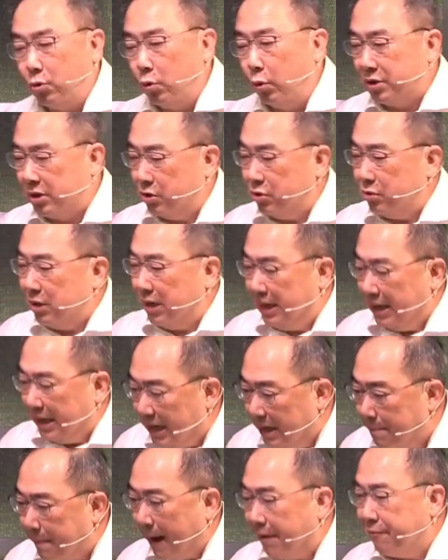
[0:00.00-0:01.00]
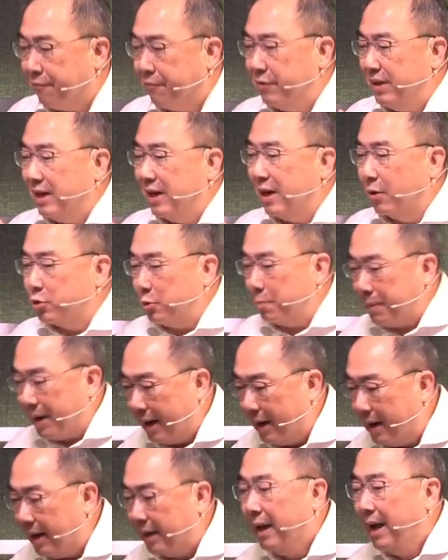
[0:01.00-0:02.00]
的果子，就是你把福音告诉
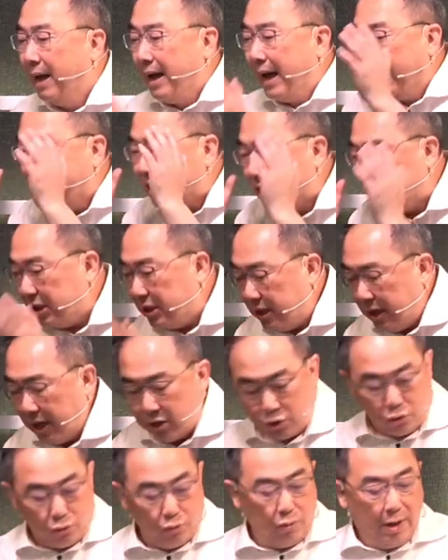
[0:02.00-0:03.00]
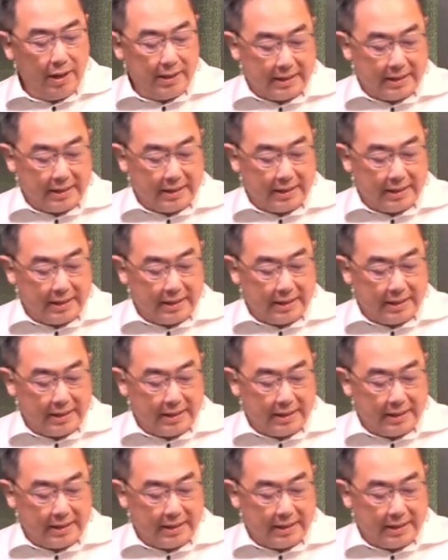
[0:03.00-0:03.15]
别人，他信耶稣，